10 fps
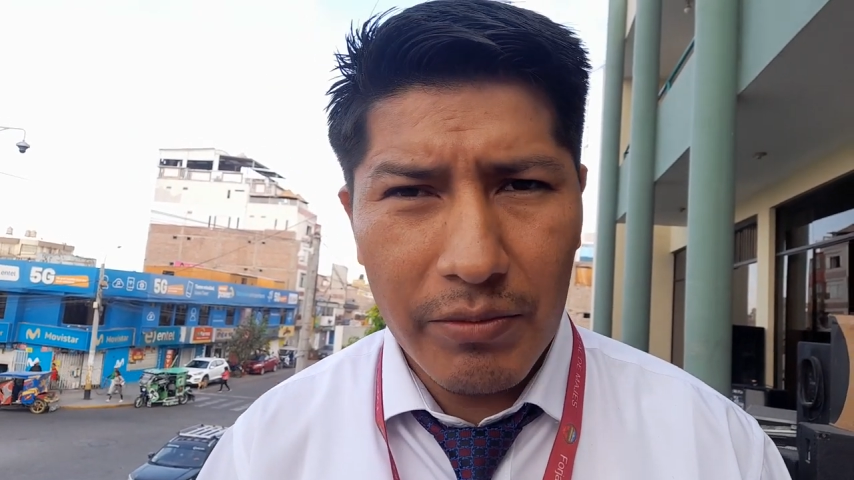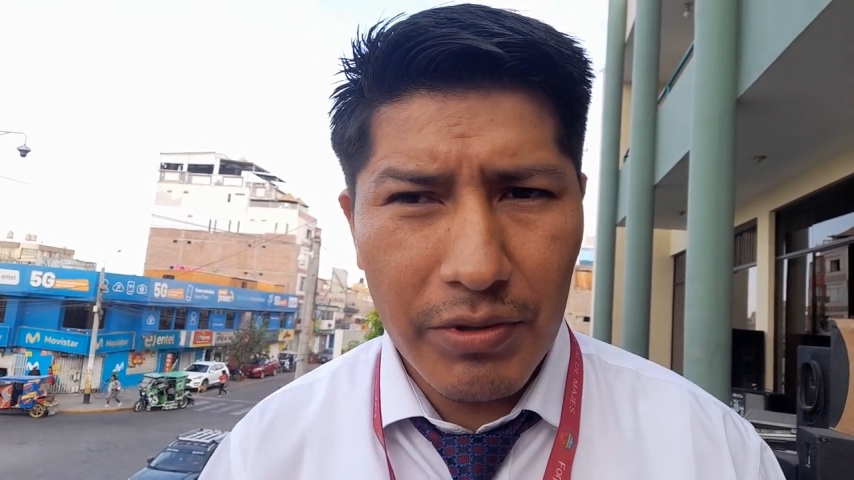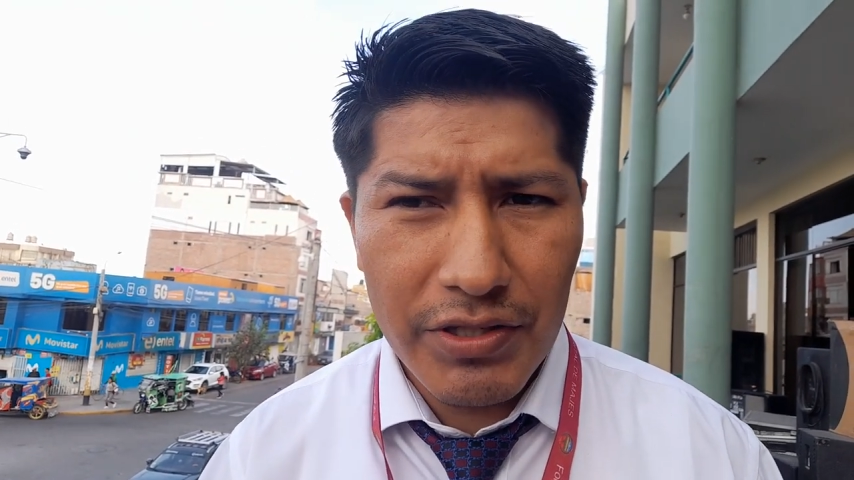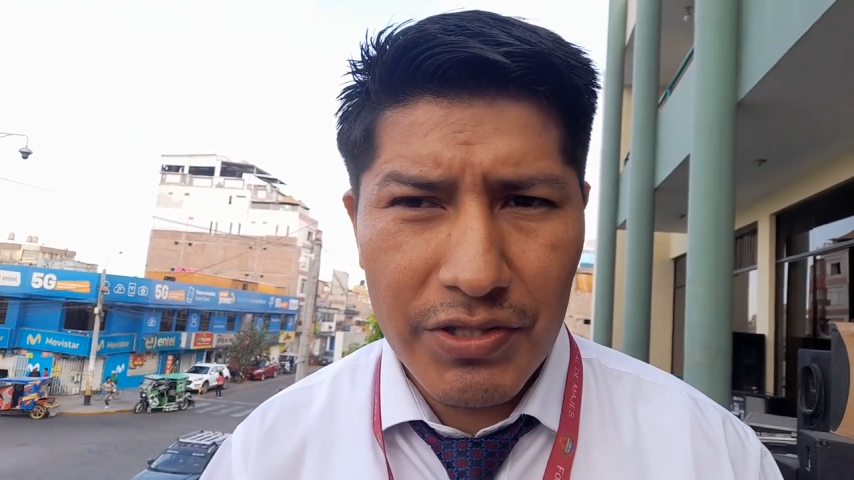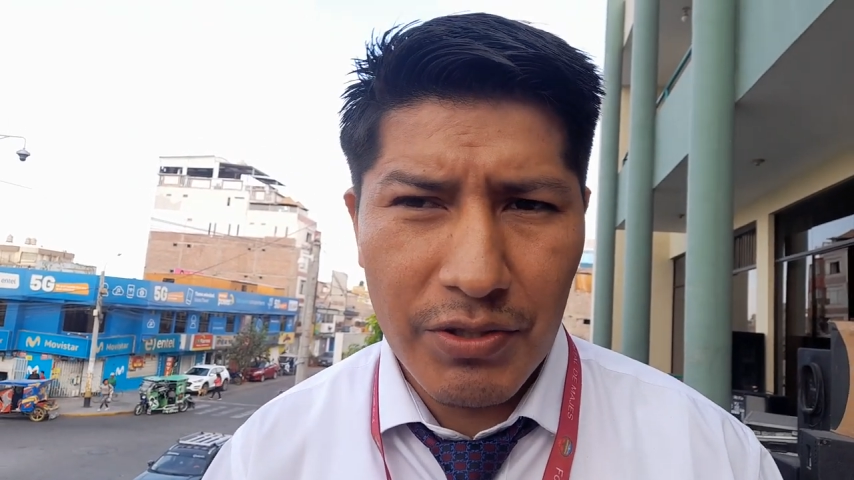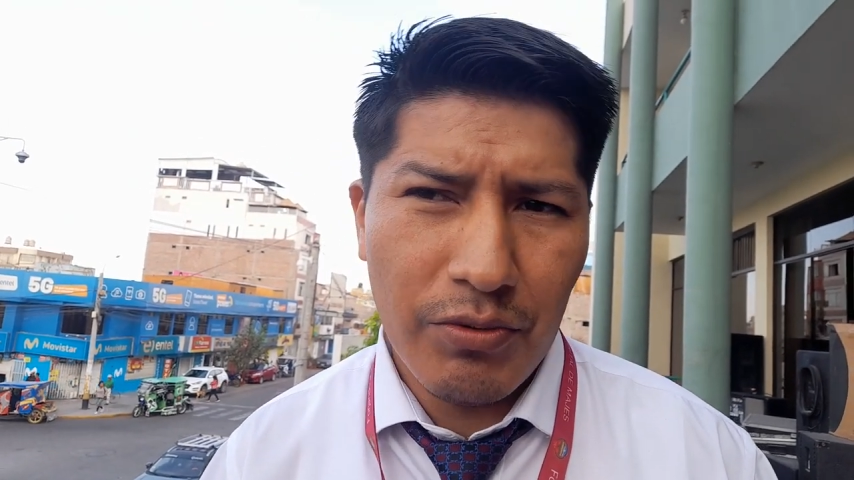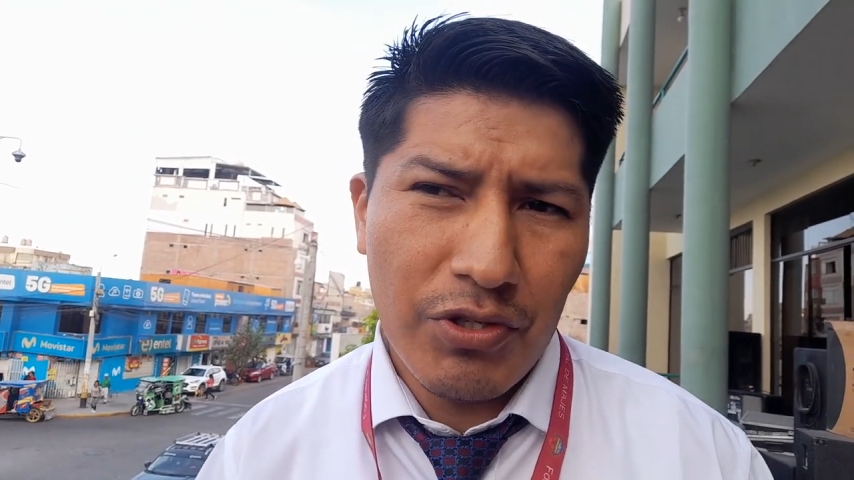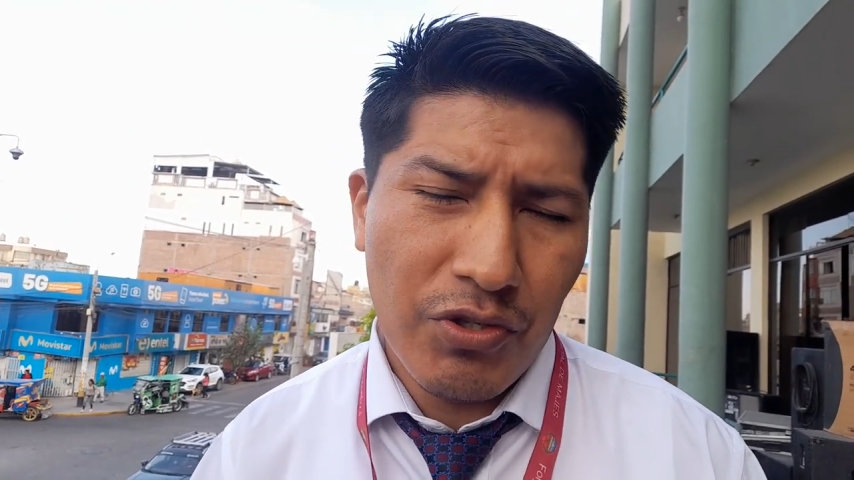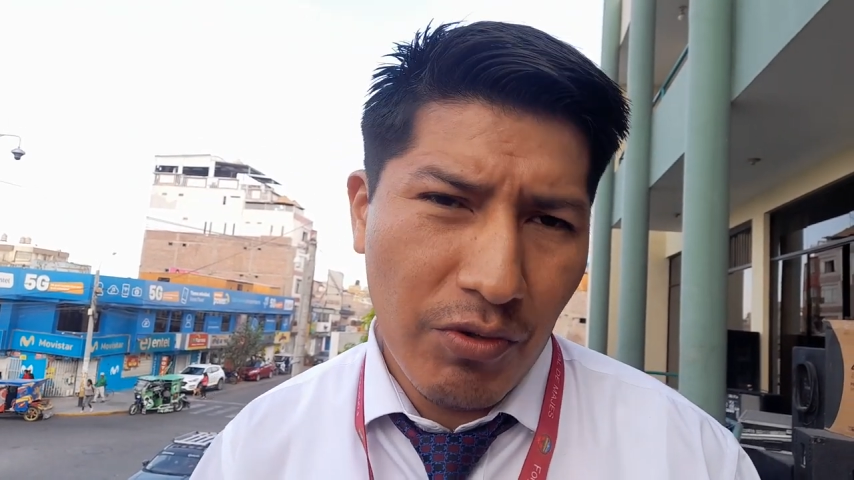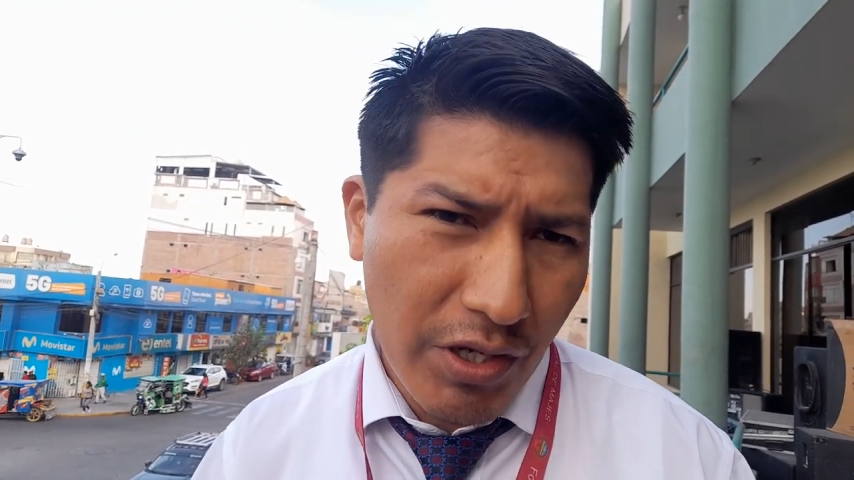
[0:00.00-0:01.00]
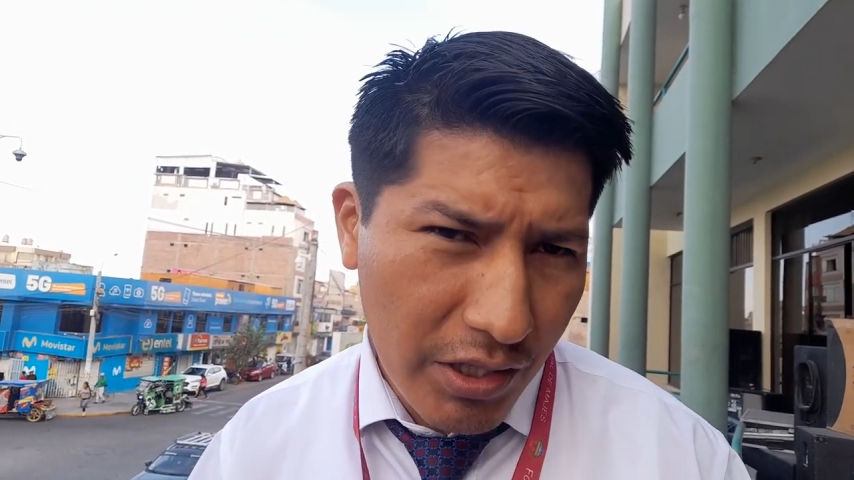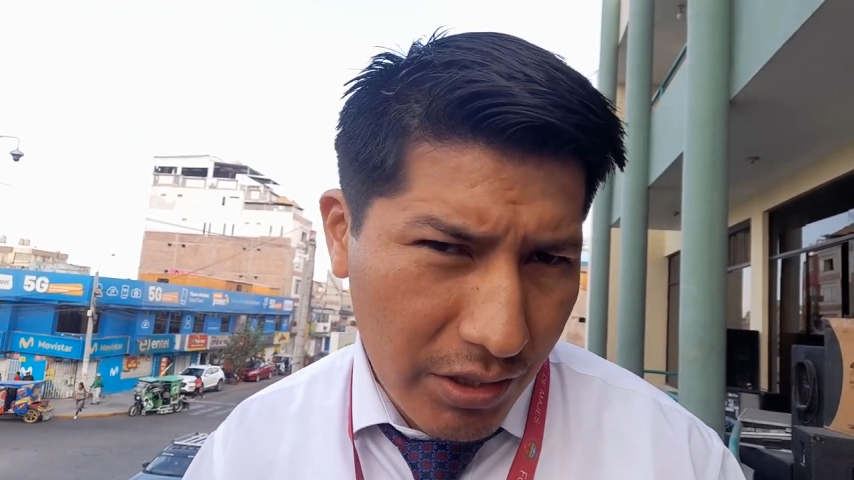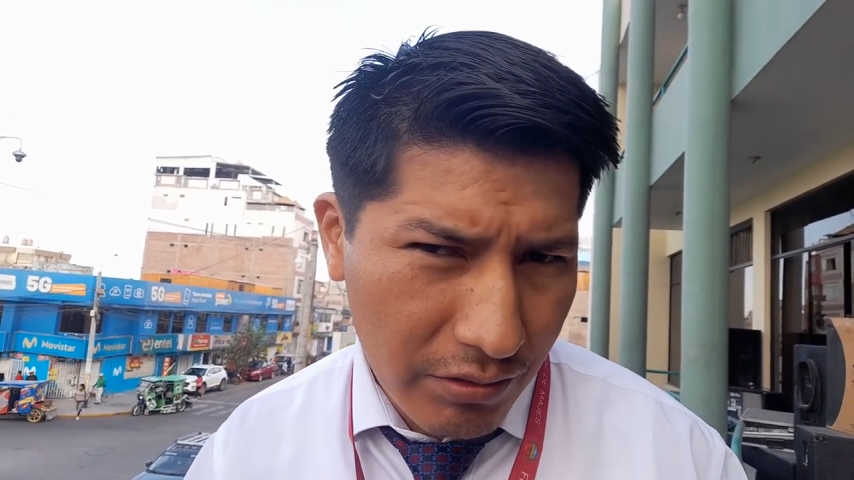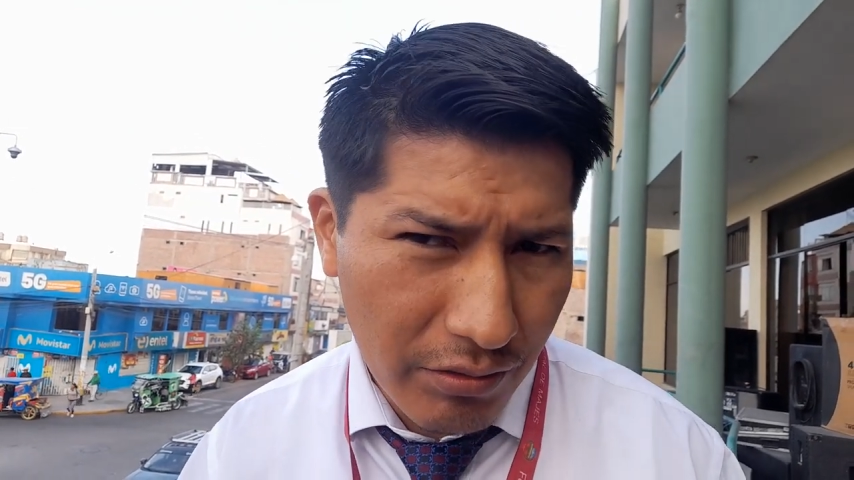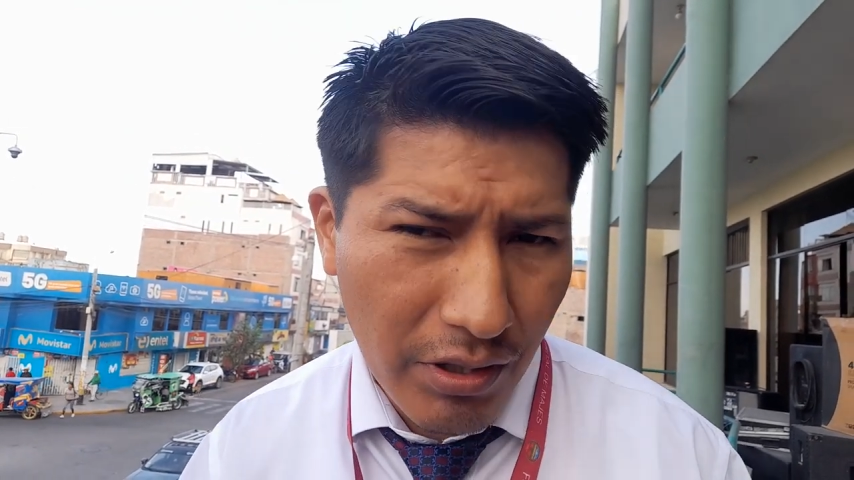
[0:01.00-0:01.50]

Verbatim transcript: limpieza, seguridad ciudadana,